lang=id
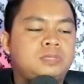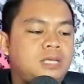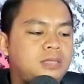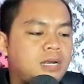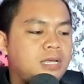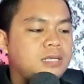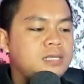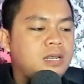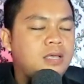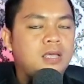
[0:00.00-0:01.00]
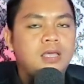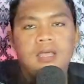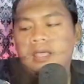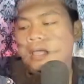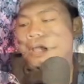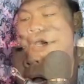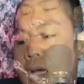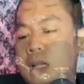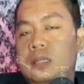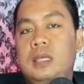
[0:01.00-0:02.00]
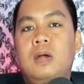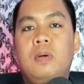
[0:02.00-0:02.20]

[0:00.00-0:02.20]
Kita lihat di sini ada tiga